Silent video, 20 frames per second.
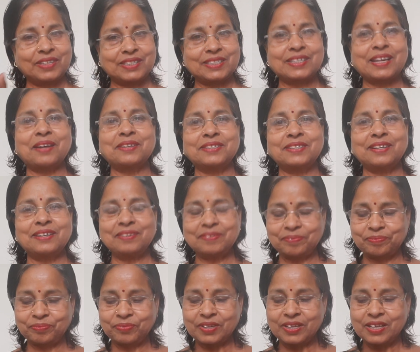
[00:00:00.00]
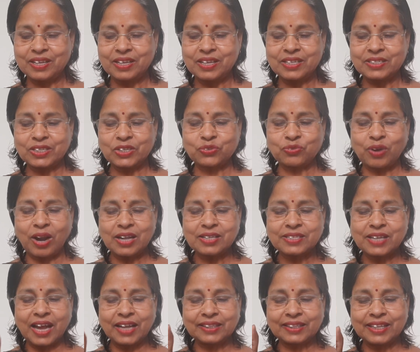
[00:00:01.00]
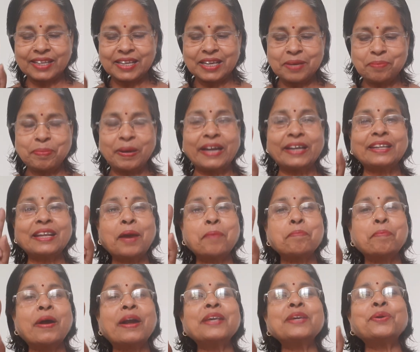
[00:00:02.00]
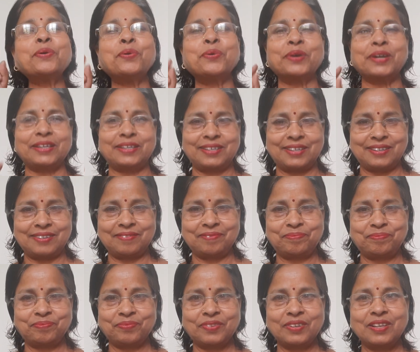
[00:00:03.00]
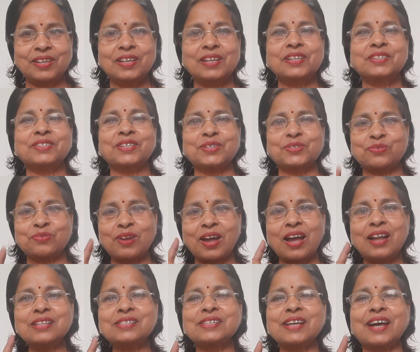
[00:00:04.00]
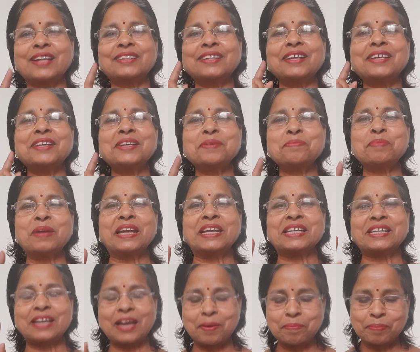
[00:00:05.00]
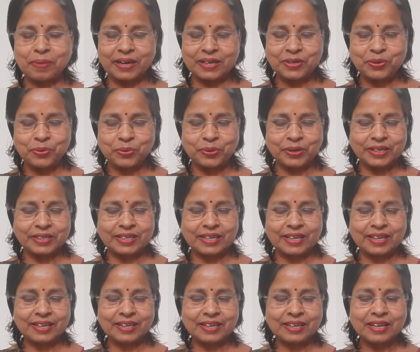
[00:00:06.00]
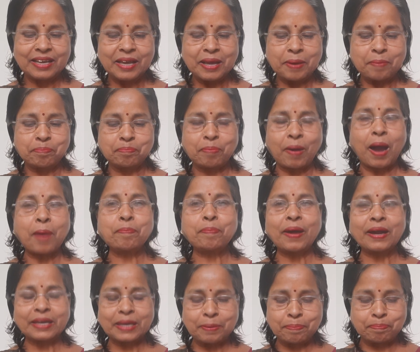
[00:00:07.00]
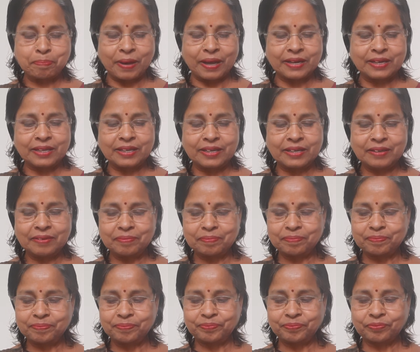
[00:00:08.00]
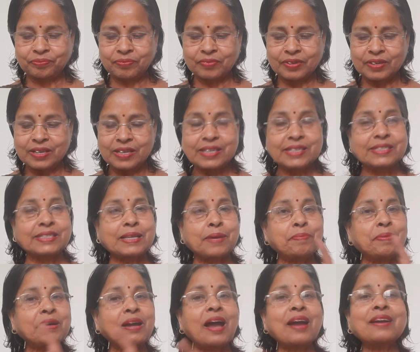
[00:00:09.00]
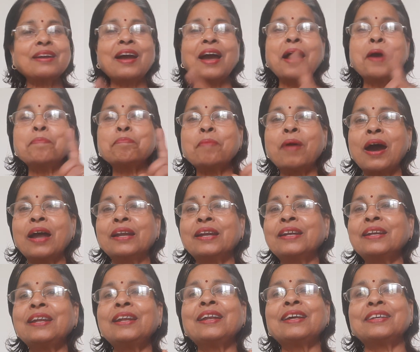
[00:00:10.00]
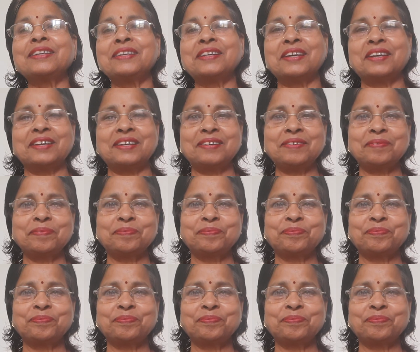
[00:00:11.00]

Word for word: स्टांजा ससुराल जाते ही बेटियां बड़ी हो गई हैं ससुराल जाते ही बेटियां बड़ी हो गई हैं पापा की परी सबका कहा मानने लगी हैं